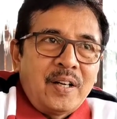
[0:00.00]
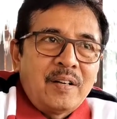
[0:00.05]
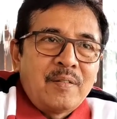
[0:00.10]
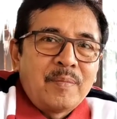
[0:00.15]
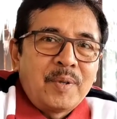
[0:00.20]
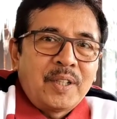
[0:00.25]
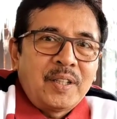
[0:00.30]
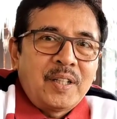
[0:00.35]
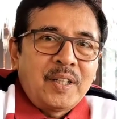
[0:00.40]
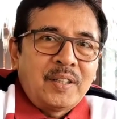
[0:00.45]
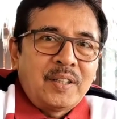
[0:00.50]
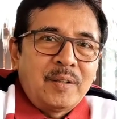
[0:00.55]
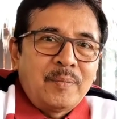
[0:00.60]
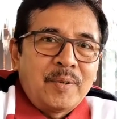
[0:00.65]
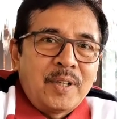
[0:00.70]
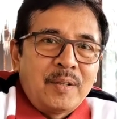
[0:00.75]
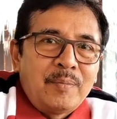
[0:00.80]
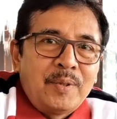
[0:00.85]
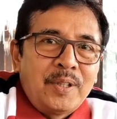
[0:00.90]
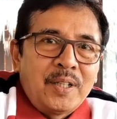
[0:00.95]
Ahmad
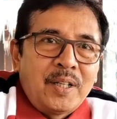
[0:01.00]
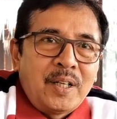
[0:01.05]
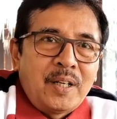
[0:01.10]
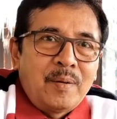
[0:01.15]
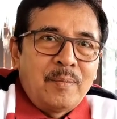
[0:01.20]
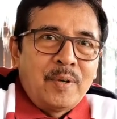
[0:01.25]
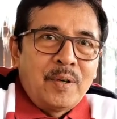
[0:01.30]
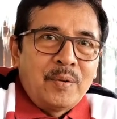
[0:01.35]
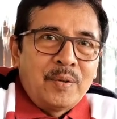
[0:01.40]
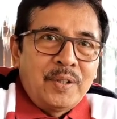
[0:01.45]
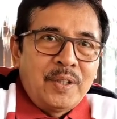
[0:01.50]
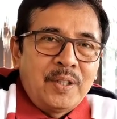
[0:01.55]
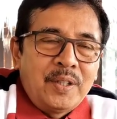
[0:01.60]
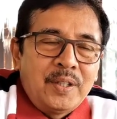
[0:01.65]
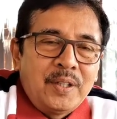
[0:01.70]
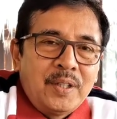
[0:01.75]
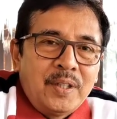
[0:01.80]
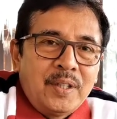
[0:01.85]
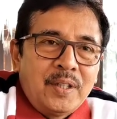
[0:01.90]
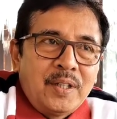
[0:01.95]
Katib Al-Minangkabawi
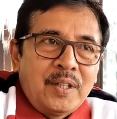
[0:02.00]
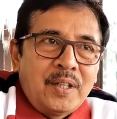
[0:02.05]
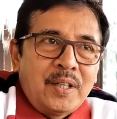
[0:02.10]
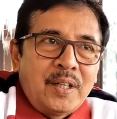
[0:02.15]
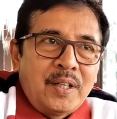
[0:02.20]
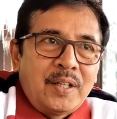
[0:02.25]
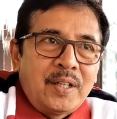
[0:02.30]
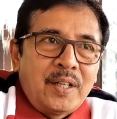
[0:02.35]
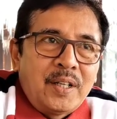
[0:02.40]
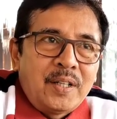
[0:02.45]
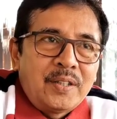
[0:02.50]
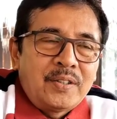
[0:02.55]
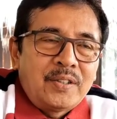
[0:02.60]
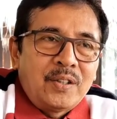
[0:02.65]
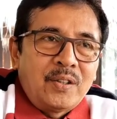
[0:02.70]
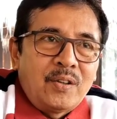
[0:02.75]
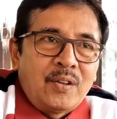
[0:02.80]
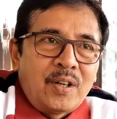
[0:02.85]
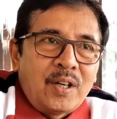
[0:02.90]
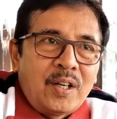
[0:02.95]
adalah
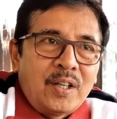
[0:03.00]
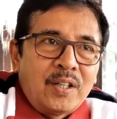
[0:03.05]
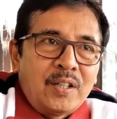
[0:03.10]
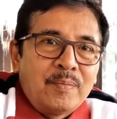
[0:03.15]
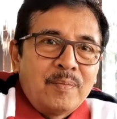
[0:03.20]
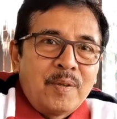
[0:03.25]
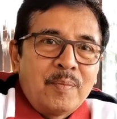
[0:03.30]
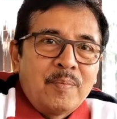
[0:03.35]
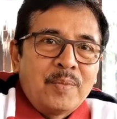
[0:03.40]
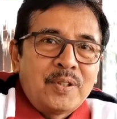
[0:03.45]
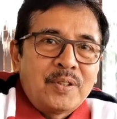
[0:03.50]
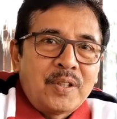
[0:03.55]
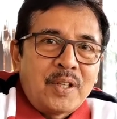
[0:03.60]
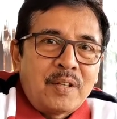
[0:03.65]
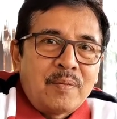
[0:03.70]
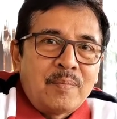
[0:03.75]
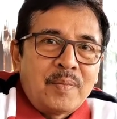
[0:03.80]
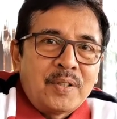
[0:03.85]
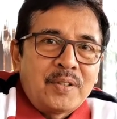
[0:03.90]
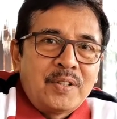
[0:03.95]
seorang imam
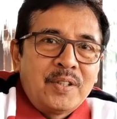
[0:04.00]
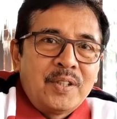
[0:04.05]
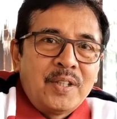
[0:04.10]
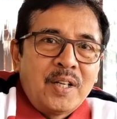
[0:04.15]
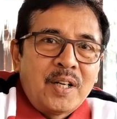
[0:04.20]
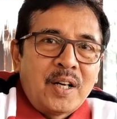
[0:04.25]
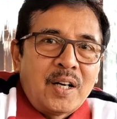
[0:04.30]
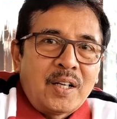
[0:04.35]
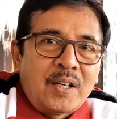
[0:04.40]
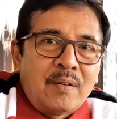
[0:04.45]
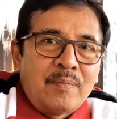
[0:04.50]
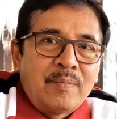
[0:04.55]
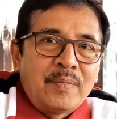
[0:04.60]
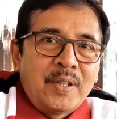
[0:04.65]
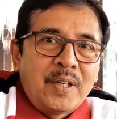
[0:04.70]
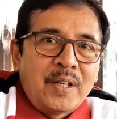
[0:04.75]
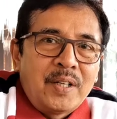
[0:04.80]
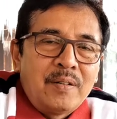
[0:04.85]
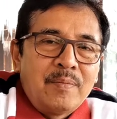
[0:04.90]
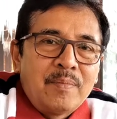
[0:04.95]
besar Masjidil Haram
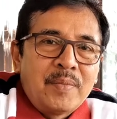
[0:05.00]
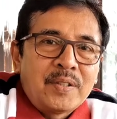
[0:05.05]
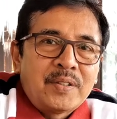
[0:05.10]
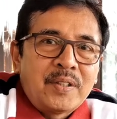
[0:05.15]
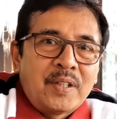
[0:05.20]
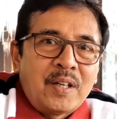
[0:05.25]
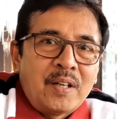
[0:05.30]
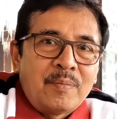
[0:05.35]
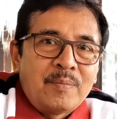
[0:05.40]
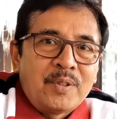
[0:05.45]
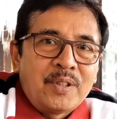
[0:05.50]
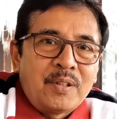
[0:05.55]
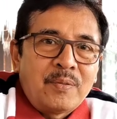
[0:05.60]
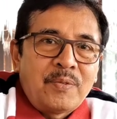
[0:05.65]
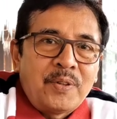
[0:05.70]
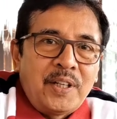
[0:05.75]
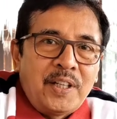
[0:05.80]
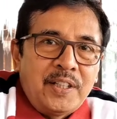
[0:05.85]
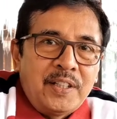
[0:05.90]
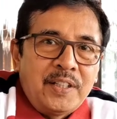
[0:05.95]
dari mazhab
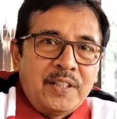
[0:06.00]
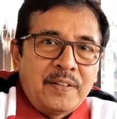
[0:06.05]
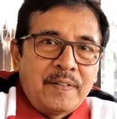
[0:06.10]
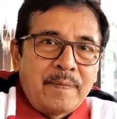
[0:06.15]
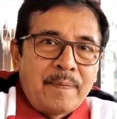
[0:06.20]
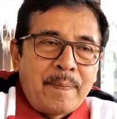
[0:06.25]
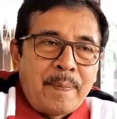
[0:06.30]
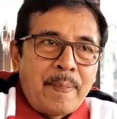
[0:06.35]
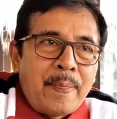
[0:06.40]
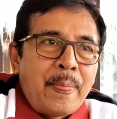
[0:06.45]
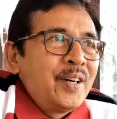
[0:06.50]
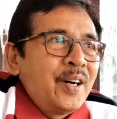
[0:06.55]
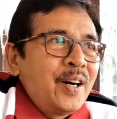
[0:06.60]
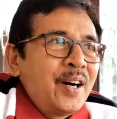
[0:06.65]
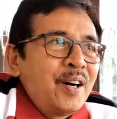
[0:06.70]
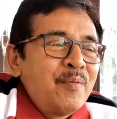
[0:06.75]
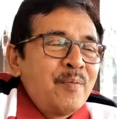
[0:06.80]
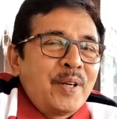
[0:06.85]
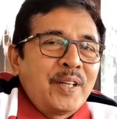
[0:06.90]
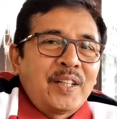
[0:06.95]
Syafi'i.
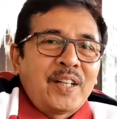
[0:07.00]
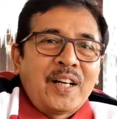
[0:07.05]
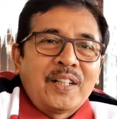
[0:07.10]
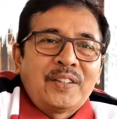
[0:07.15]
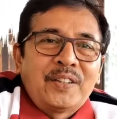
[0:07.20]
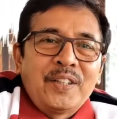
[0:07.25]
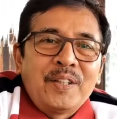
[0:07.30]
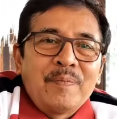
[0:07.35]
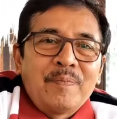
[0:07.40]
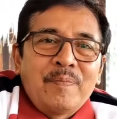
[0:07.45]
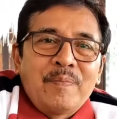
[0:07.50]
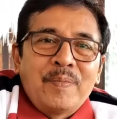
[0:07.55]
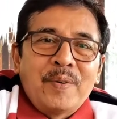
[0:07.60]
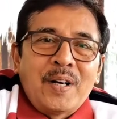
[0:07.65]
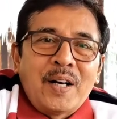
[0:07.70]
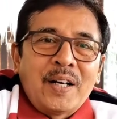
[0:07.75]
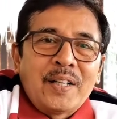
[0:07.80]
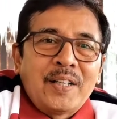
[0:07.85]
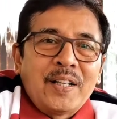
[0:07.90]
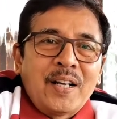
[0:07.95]
Ahmad Khatib
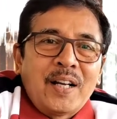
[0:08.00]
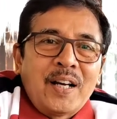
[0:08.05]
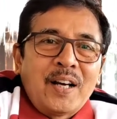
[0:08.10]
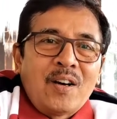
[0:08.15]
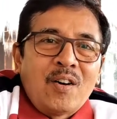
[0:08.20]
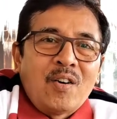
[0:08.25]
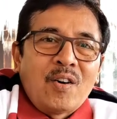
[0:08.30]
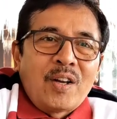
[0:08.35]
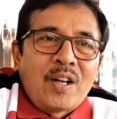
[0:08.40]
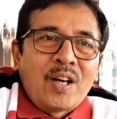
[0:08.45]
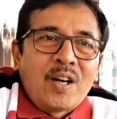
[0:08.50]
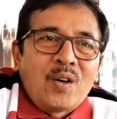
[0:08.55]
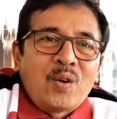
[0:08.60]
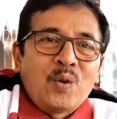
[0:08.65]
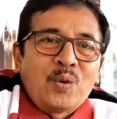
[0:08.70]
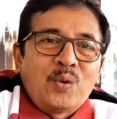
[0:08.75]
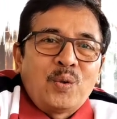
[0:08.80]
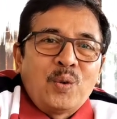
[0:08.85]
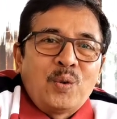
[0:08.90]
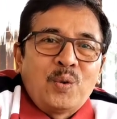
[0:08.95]
adalah orang
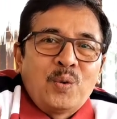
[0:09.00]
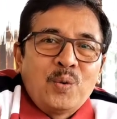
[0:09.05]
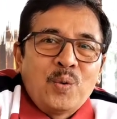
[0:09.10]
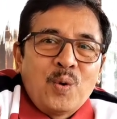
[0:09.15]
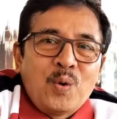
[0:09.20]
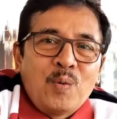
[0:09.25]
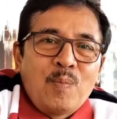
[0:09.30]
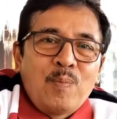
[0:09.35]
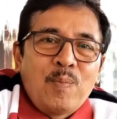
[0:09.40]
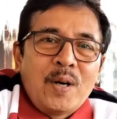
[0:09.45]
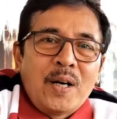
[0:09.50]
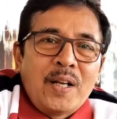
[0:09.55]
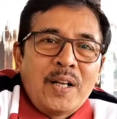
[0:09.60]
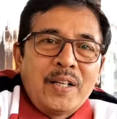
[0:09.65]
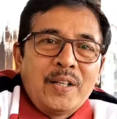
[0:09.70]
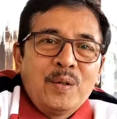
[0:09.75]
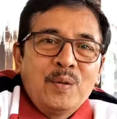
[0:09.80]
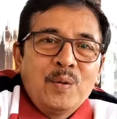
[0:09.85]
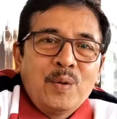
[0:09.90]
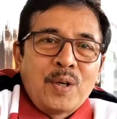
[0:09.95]
Kototuo,
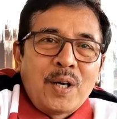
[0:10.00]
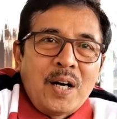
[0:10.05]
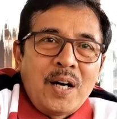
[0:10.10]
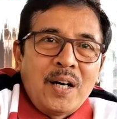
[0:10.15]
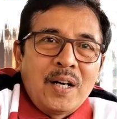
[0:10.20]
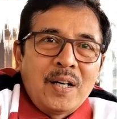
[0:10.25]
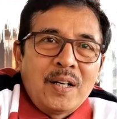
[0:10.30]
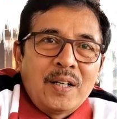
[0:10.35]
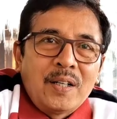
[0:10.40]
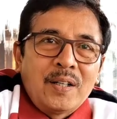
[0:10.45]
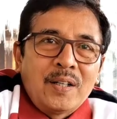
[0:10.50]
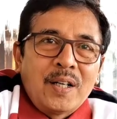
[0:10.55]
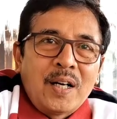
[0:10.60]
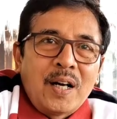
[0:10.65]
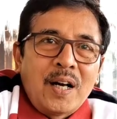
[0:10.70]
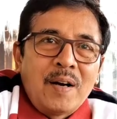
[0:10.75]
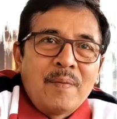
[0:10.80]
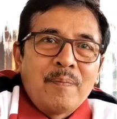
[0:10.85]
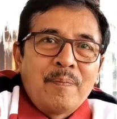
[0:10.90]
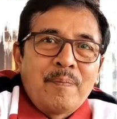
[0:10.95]
Balegurah,
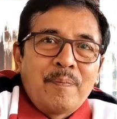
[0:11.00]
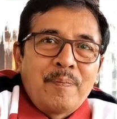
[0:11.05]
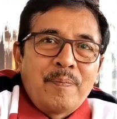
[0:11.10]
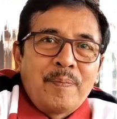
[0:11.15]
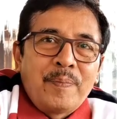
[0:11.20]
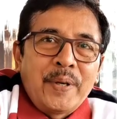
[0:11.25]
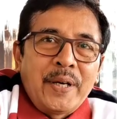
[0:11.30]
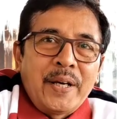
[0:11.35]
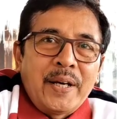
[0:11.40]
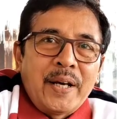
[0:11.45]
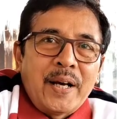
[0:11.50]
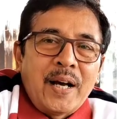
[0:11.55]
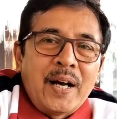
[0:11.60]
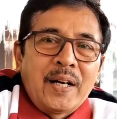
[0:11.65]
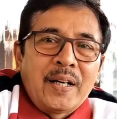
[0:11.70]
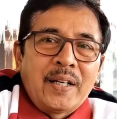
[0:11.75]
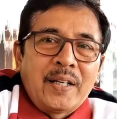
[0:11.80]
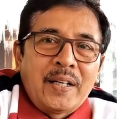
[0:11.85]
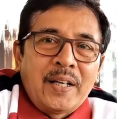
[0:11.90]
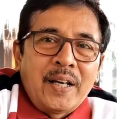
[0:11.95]
Ampe
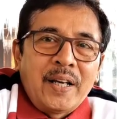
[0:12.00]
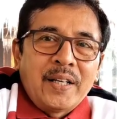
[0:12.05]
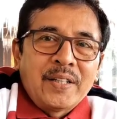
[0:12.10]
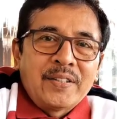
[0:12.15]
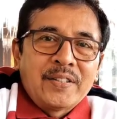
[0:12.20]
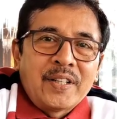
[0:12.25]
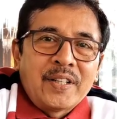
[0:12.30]
Angke,